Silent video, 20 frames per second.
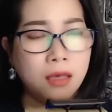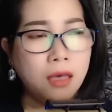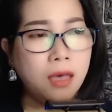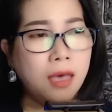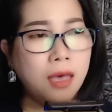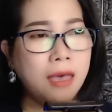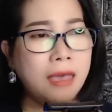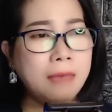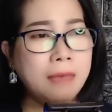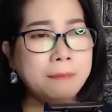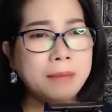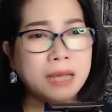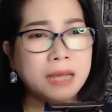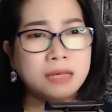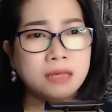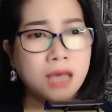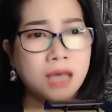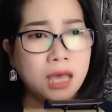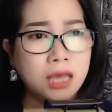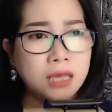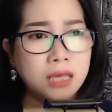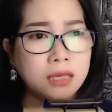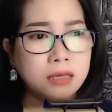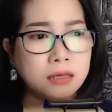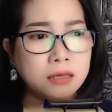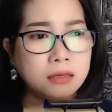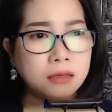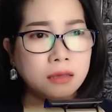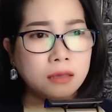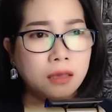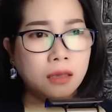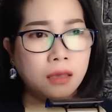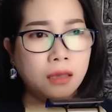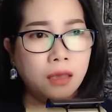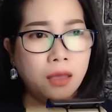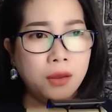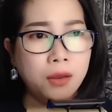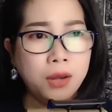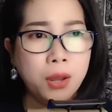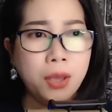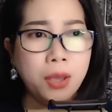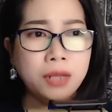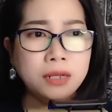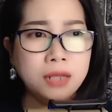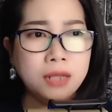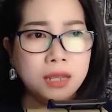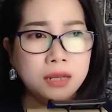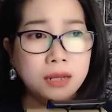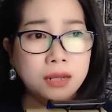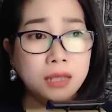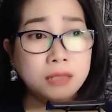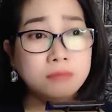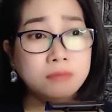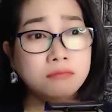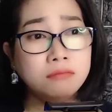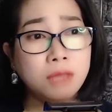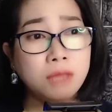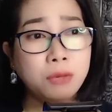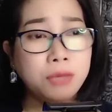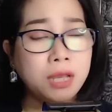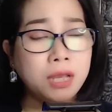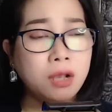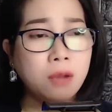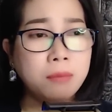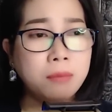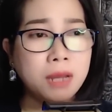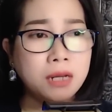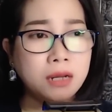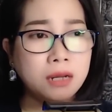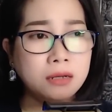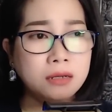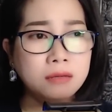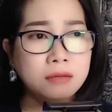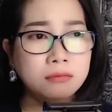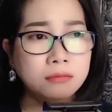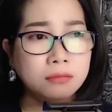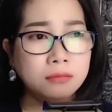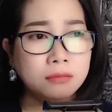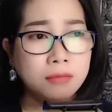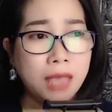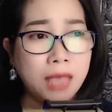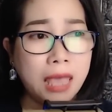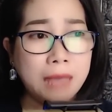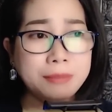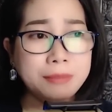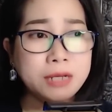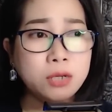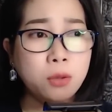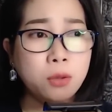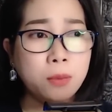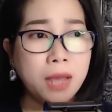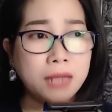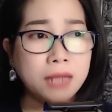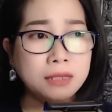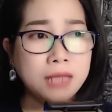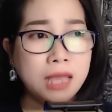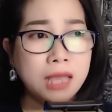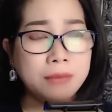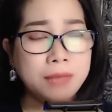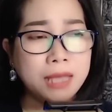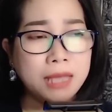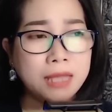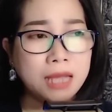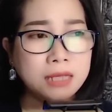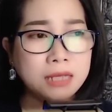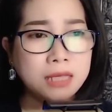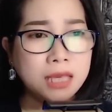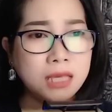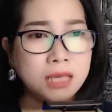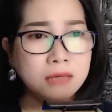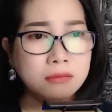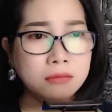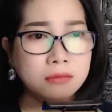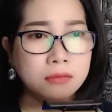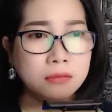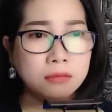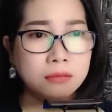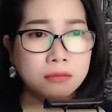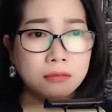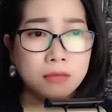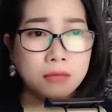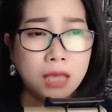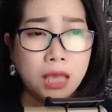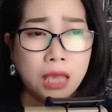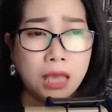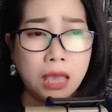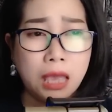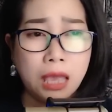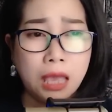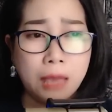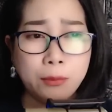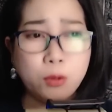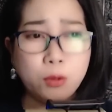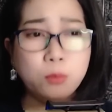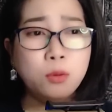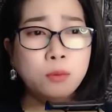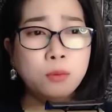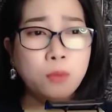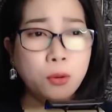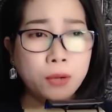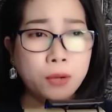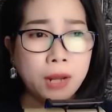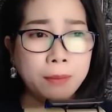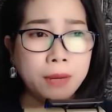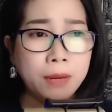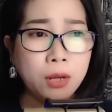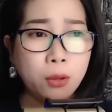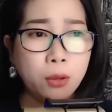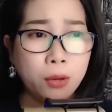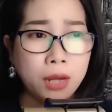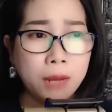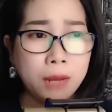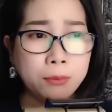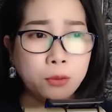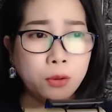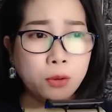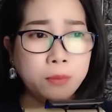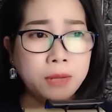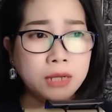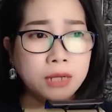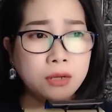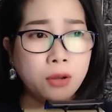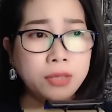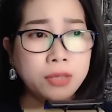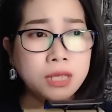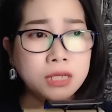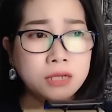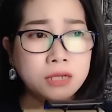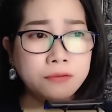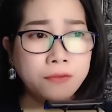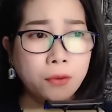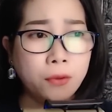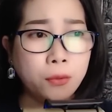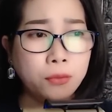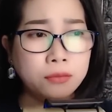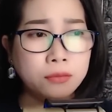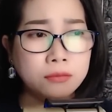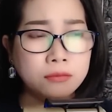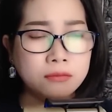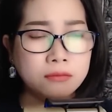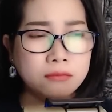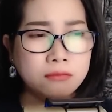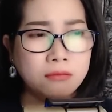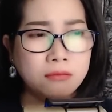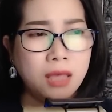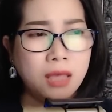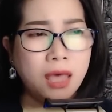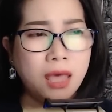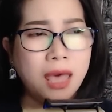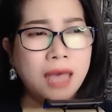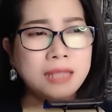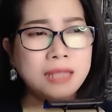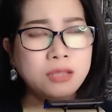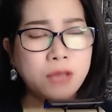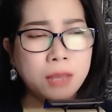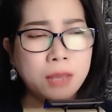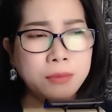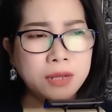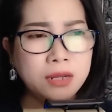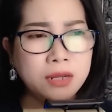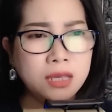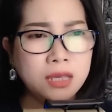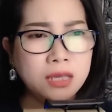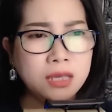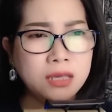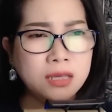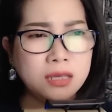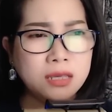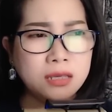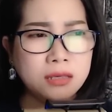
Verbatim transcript: Em mặc kệ. Nếu anh đi để tiêu diệt con ma nữ, em sẽ cùng anh kề vai tác chiến. Em cũng muốn bù đắp lại lỗi lầm của mình đối với sư phụ. Anh cho em đi đi.